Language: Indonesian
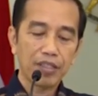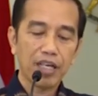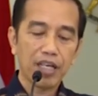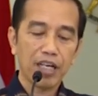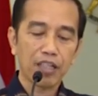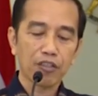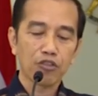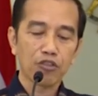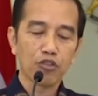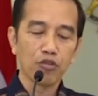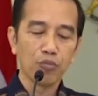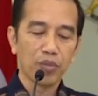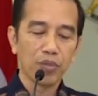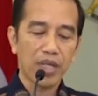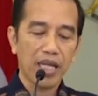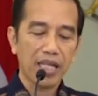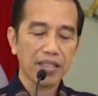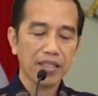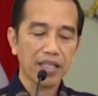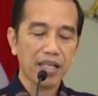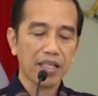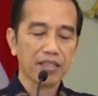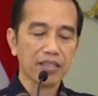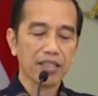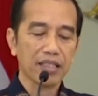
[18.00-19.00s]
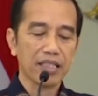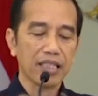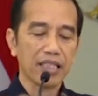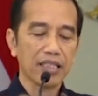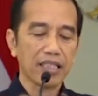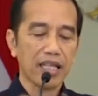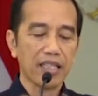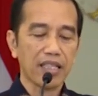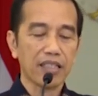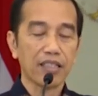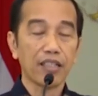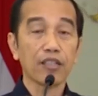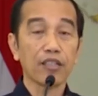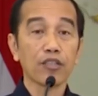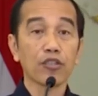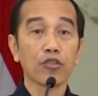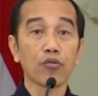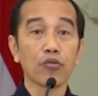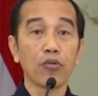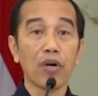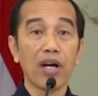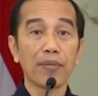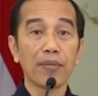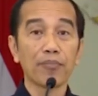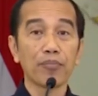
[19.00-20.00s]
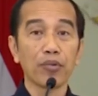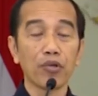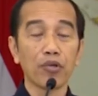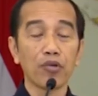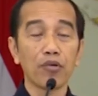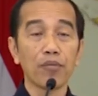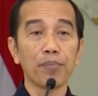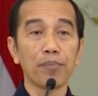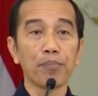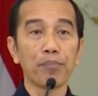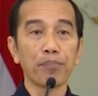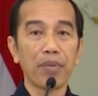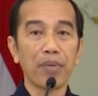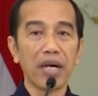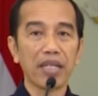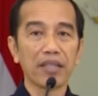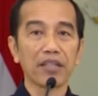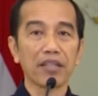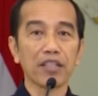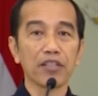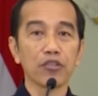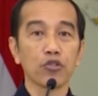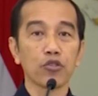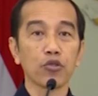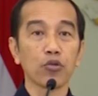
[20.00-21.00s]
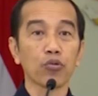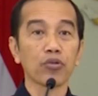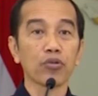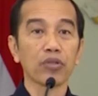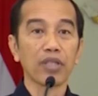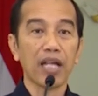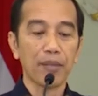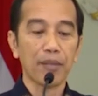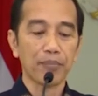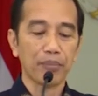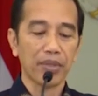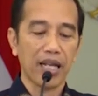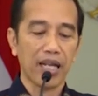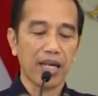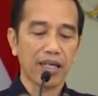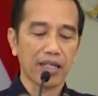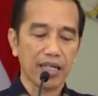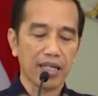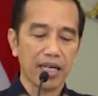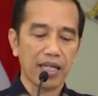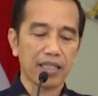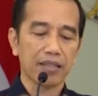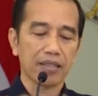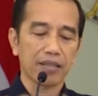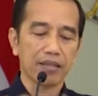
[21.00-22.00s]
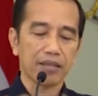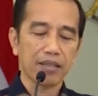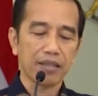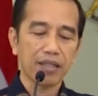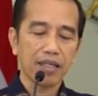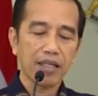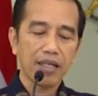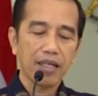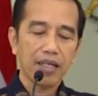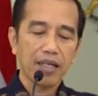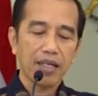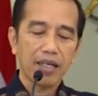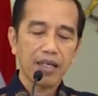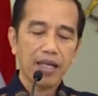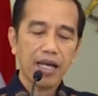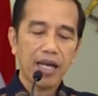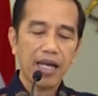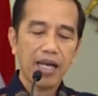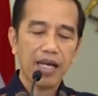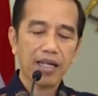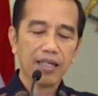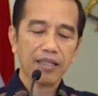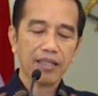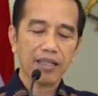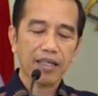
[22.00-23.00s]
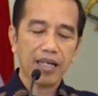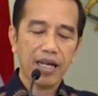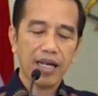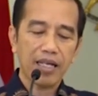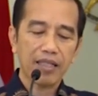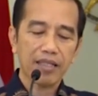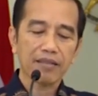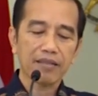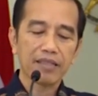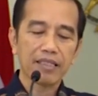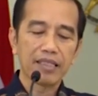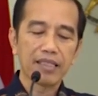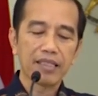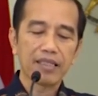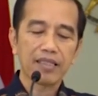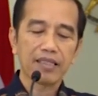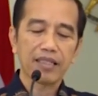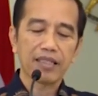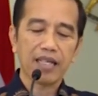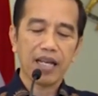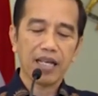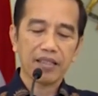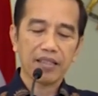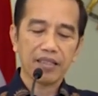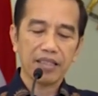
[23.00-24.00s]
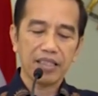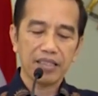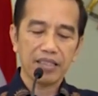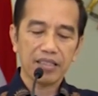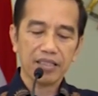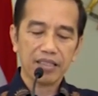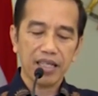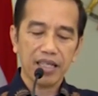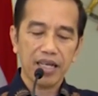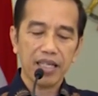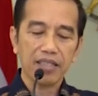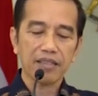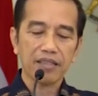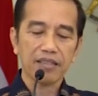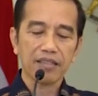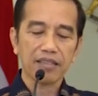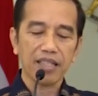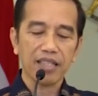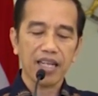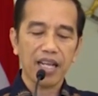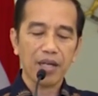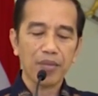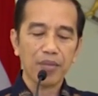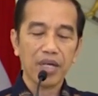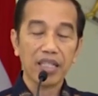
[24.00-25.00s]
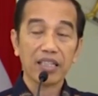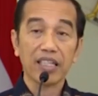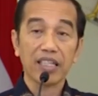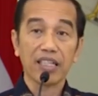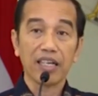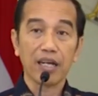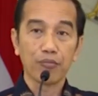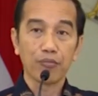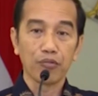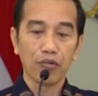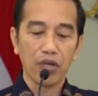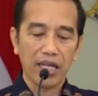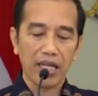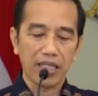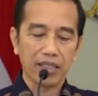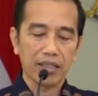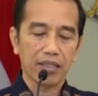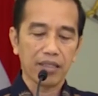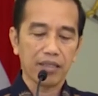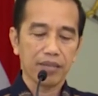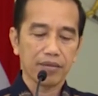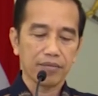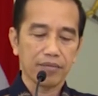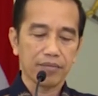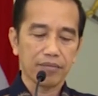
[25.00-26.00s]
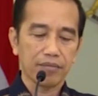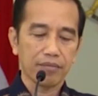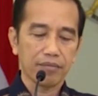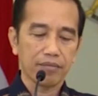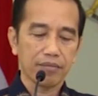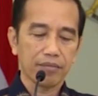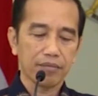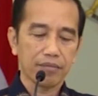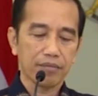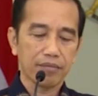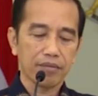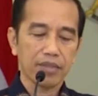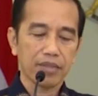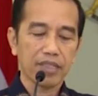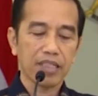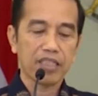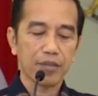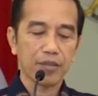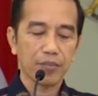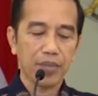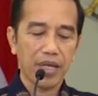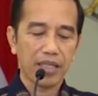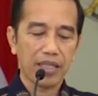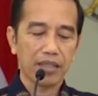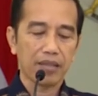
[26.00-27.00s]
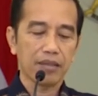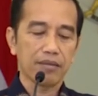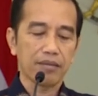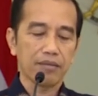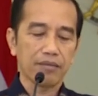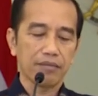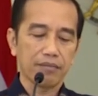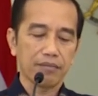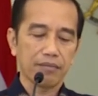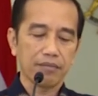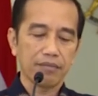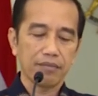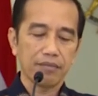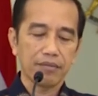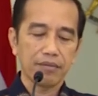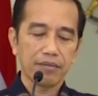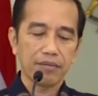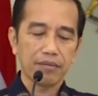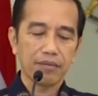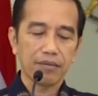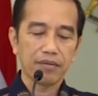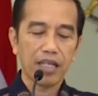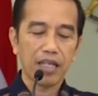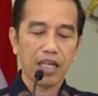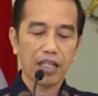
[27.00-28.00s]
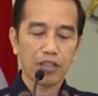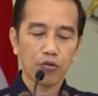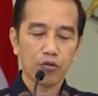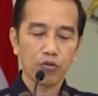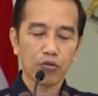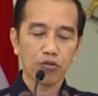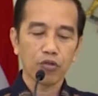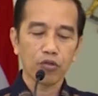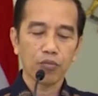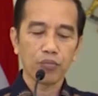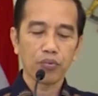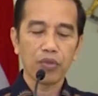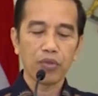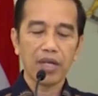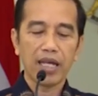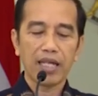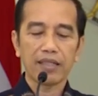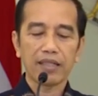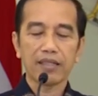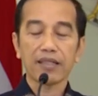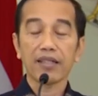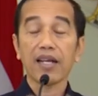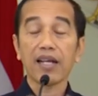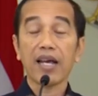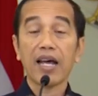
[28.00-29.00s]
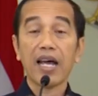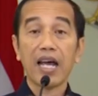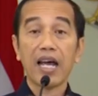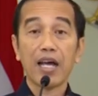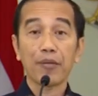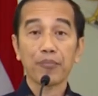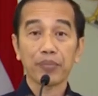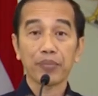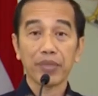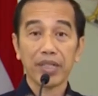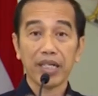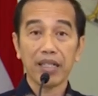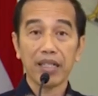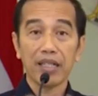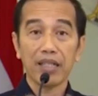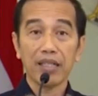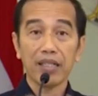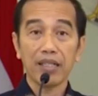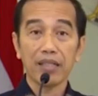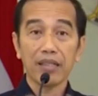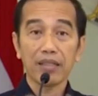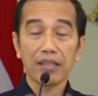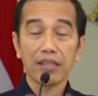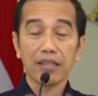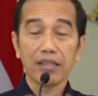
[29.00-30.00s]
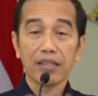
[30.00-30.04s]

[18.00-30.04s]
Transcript: yang jumlahnya sekitar 24 juta pelanggan akan digratiskan selama tiga bulan ke depan, yaitu untuk bulan April,